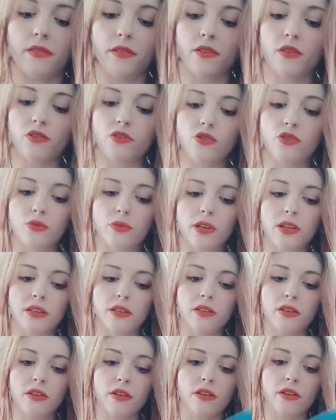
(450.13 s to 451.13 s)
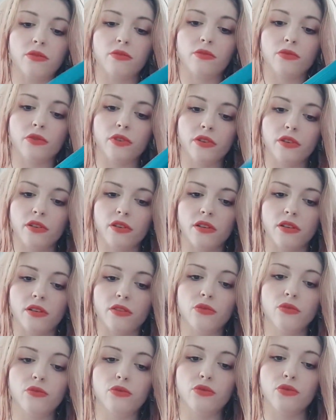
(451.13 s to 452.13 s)
Ensuite, euh, donc
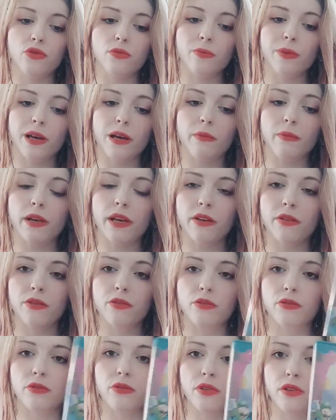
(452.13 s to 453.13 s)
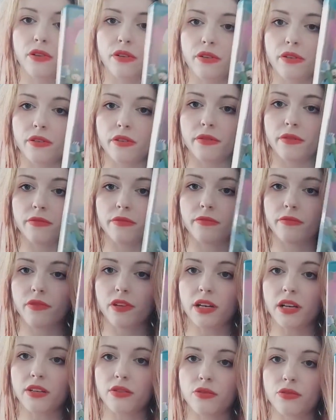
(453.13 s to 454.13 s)
euh, New Super Mario, euh,
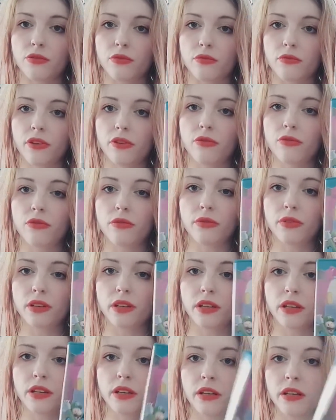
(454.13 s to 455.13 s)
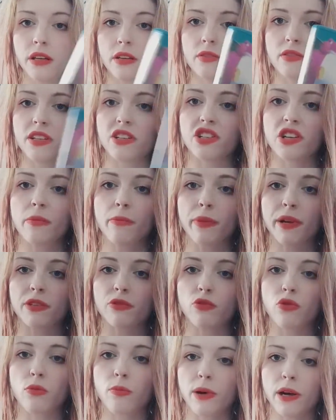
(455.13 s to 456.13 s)
voilà, sur Wii U. Ça, j'aime
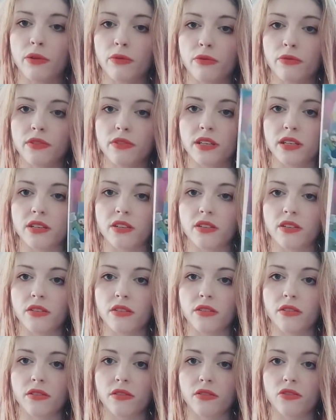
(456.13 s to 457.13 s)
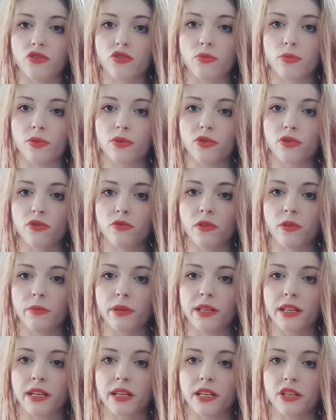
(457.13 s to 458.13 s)
pas trop par contre. Ça, je pense que je vais
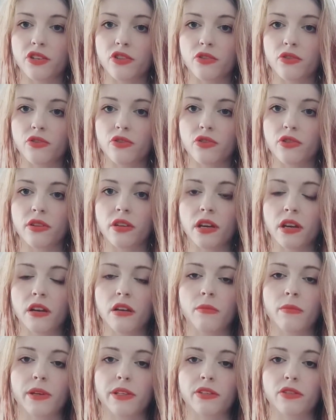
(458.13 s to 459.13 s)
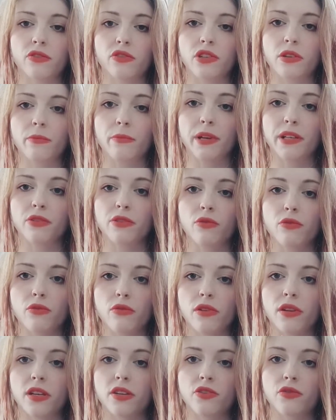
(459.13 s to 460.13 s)
mettre à l'échange parce que j'aime pas
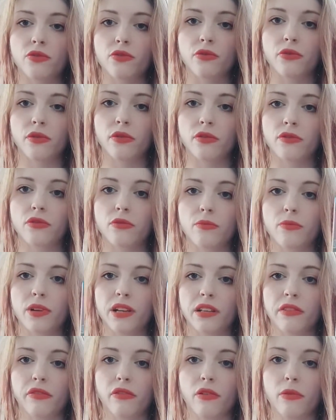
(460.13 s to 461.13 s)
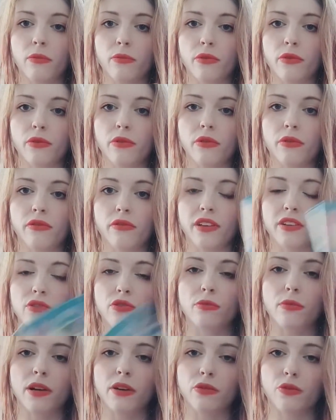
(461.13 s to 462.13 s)
trop les jeux de plateforme
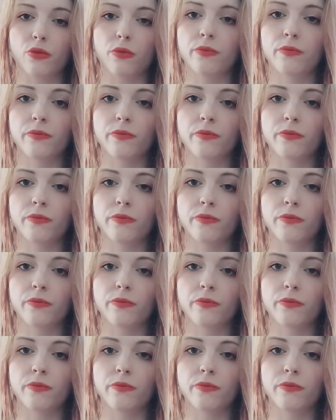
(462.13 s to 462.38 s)
version Mario.